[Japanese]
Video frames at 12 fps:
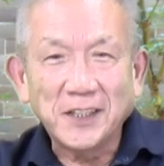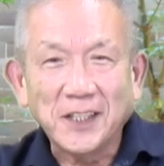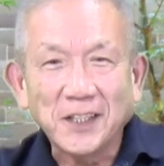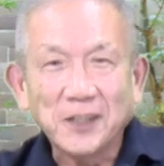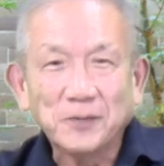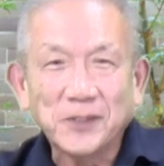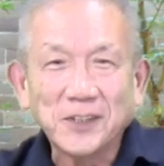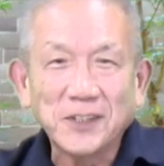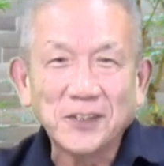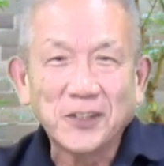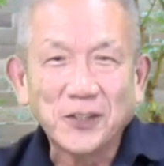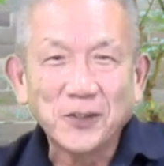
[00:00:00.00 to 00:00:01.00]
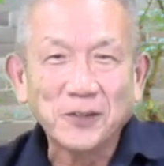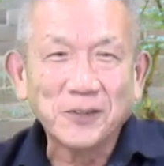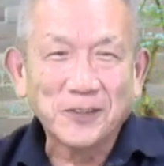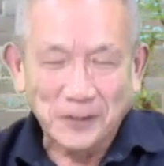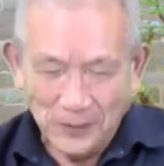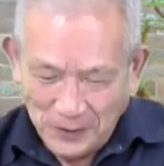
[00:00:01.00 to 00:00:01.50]
嫌いなプレゼンテーション
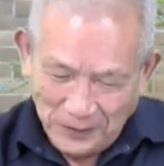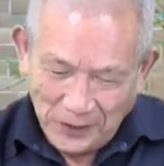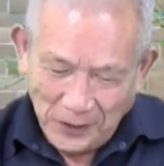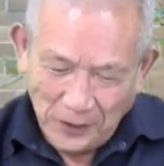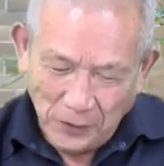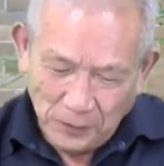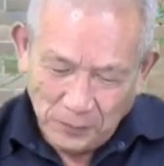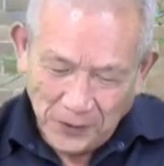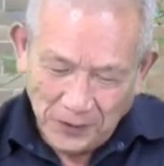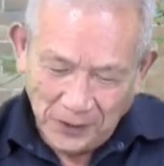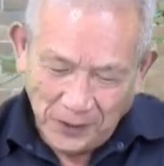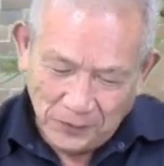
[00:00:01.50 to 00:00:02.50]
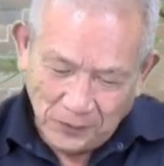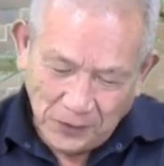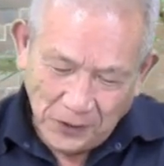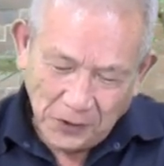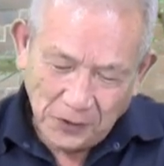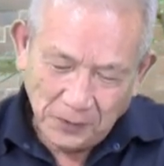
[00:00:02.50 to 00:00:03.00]
を経験を踏まえてお
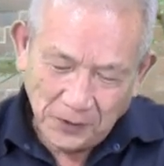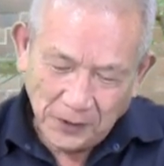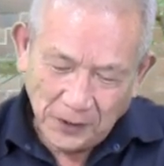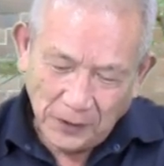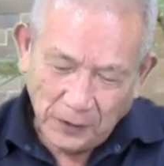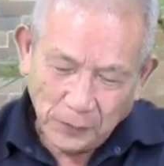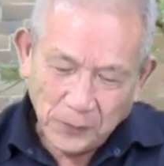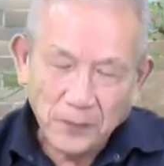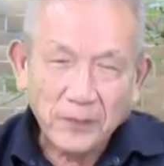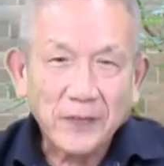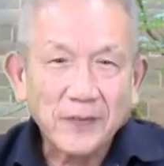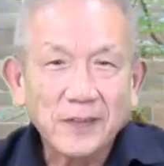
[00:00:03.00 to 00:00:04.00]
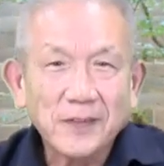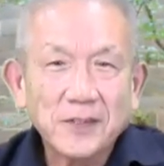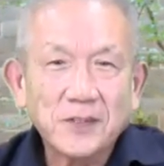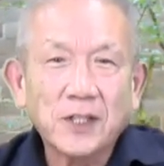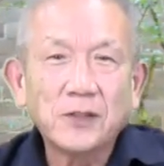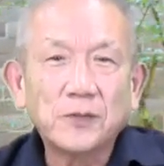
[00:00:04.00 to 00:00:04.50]
話ししますから
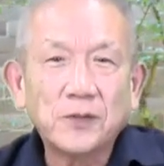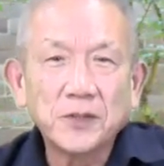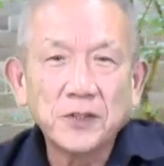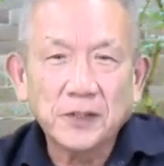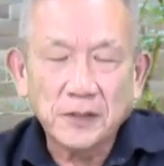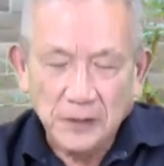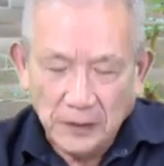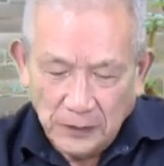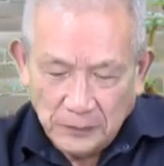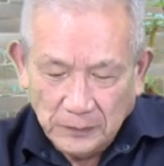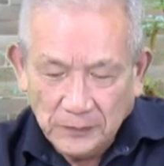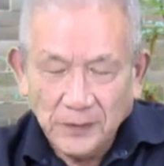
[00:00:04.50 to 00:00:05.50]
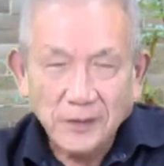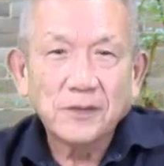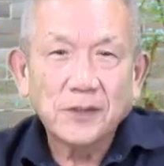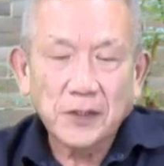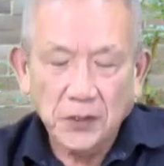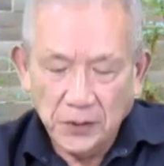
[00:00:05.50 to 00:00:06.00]
参考にしてください
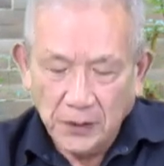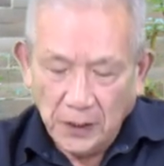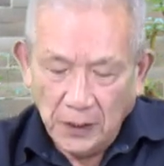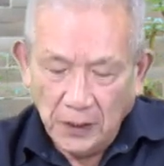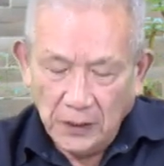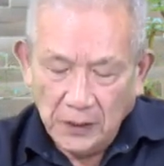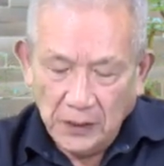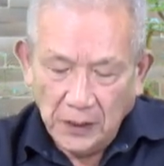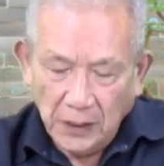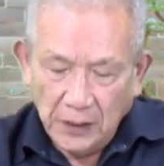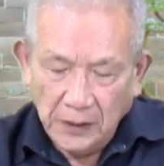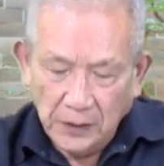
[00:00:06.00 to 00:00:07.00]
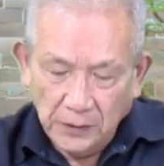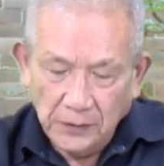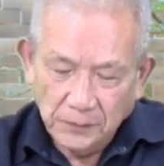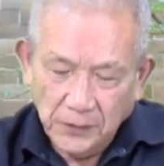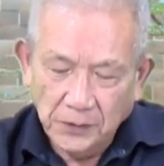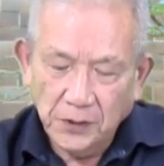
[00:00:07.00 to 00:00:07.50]
私から嫌われ
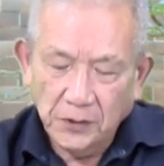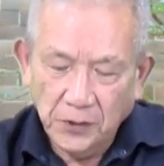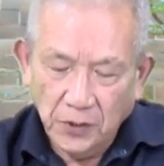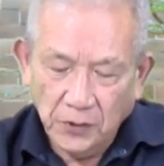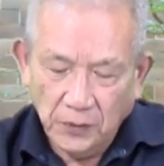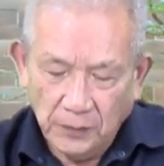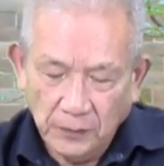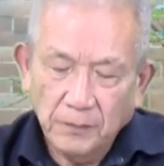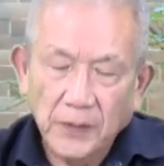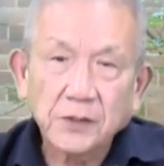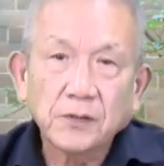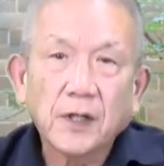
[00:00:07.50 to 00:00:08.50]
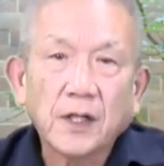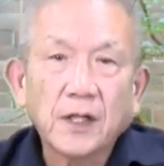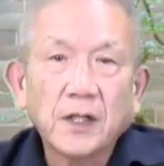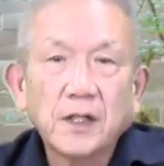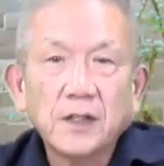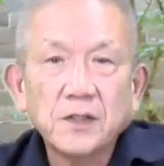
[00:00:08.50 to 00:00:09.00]
るプレゼンテーションまずは
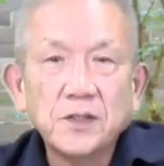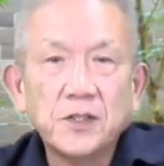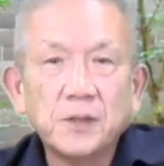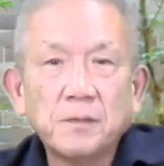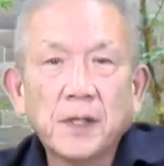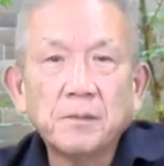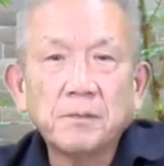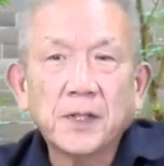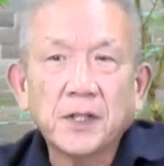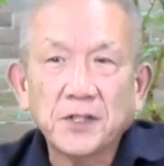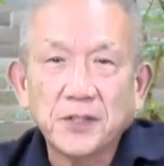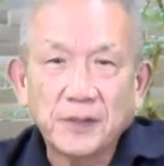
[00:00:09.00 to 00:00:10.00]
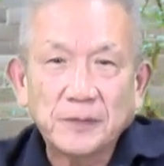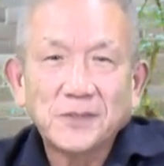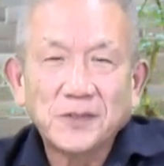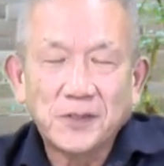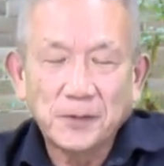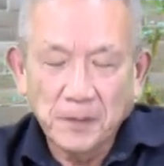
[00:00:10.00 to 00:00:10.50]
自慢話
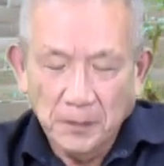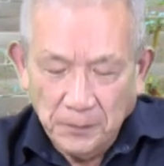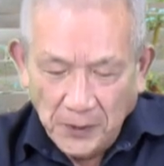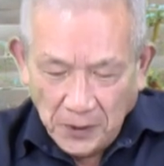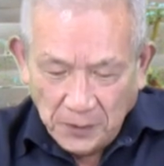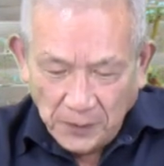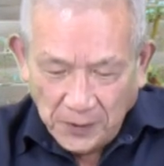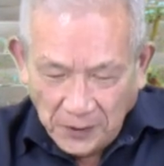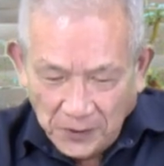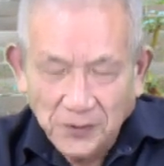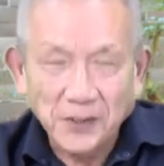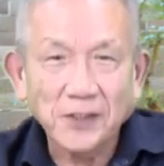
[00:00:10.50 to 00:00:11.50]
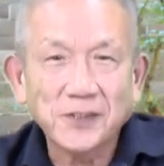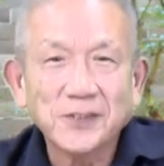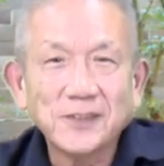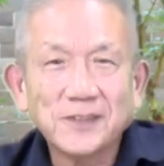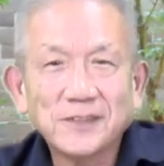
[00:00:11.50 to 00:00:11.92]
自慢話ばっかりするやつ